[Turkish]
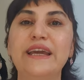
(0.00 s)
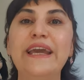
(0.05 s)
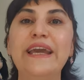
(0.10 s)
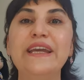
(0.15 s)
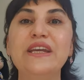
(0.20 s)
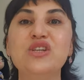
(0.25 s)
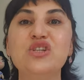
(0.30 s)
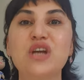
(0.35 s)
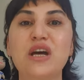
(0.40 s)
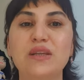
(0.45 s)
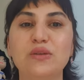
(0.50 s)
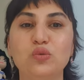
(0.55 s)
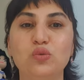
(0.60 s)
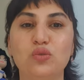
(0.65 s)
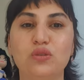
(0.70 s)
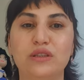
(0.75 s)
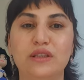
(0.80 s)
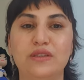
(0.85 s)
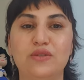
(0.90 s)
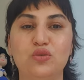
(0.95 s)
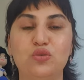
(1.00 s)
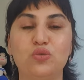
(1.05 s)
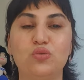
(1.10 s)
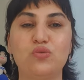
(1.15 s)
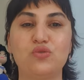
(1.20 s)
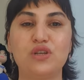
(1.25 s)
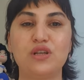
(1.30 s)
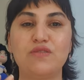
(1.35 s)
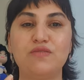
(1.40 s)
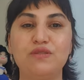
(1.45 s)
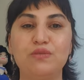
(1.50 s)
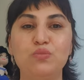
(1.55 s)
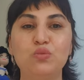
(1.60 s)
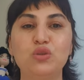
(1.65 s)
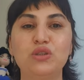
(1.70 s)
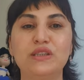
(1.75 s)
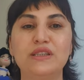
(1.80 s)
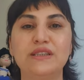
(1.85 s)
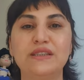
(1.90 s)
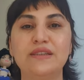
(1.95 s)
heyecan noktanız olacak ve
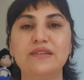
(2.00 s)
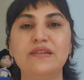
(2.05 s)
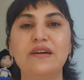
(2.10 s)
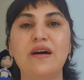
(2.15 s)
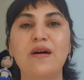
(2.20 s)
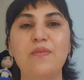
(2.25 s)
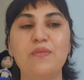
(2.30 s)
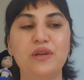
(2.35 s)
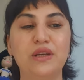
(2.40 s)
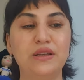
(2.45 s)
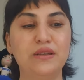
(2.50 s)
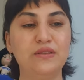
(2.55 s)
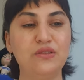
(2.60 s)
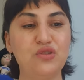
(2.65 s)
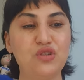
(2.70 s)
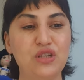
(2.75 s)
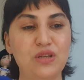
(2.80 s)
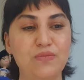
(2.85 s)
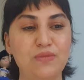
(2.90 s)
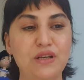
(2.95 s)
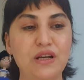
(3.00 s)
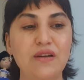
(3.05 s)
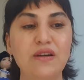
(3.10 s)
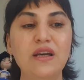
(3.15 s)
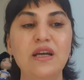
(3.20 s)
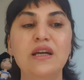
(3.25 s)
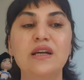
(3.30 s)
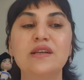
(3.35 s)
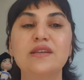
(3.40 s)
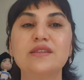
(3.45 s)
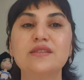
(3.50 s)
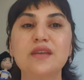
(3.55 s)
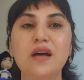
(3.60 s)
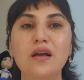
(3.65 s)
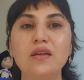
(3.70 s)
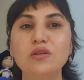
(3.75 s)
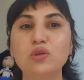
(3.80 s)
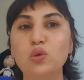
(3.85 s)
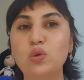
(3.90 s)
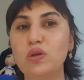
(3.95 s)
bu sizi tamir edeceği bir an.
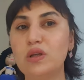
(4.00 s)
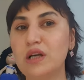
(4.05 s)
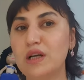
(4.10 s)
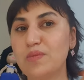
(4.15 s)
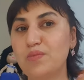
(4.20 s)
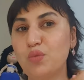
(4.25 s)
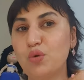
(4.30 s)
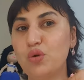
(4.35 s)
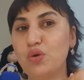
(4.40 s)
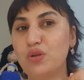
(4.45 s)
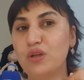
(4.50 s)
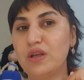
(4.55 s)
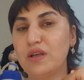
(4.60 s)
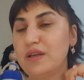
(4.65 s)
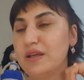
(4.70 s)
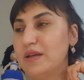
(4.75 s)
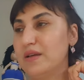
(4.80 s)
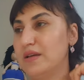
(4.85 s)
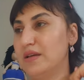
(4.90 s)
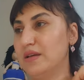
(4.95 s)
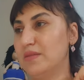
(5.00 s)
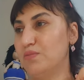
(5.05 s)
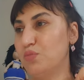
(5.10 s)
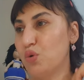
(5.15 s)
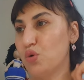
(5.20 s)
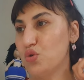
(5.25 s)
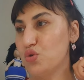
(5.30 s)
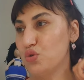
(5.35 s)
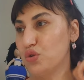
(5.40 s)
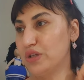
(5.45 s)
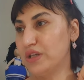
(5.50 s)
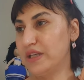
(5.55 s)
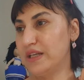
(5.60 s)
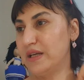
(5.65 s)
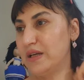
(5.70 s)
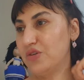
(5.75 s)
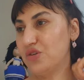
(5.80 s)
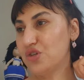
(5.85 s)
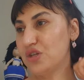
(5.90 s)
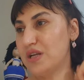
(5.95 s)
Sağlık olarak boyun, e, boyun
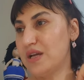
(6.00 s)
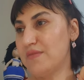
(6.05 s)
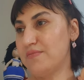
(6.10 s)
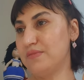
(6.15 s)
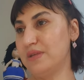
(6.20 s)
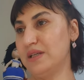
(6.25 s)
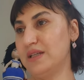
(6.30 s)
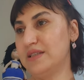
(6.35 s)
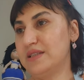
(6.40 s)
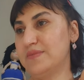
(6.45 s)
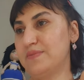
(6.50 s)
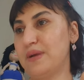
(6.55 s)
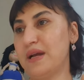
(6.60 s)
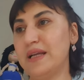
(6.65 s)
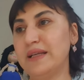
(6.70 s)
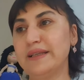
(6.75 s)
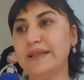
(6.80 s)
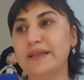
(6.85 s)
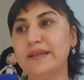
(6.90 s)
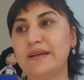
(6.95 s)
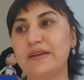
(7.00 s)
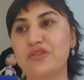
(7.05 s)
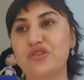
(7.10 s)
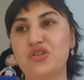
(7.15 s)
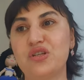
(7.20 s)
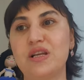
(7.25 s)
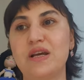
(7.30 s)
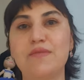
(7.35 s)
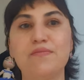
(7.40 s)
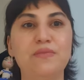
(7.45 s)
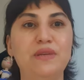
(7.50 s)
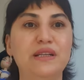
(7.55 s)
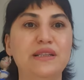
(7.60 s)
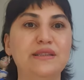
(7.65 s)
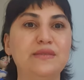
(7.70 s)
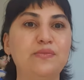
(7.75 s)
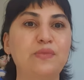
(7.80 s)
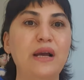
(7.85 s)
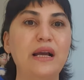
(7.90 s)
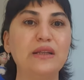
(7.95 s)
kireçlenmeniz, bel
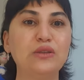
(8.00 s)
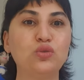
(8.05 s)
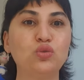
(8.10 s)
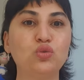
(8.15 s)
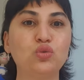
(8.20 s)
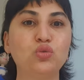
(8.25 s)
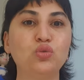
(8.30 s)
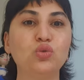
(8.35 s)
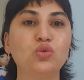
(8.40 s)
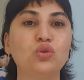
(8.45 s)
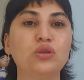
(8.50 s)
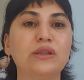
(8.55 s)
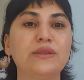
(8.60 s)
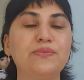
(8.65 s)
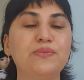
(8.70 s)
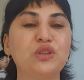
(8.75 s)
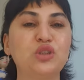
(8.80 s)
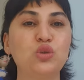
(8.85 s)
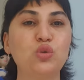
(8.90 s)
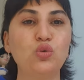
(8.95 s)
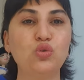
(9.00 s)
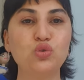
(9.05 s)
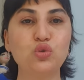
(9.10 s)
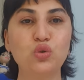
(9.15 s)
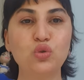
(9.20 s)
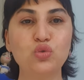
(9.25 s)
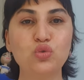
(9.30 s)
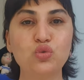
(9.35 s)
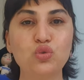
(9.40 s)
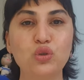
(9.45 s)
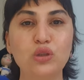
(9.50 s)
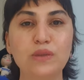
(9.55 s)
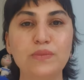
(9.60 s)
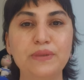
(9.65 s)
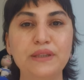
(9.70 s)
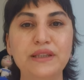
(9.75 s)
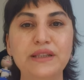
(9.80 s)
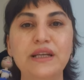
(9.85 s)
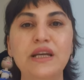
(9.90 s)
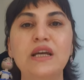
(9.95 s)
kireçlenmeniz, bel tutukluklarımız söz konusu
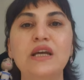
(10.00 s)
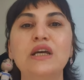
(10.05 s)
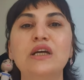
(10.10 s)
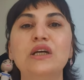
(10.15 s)
olabilir.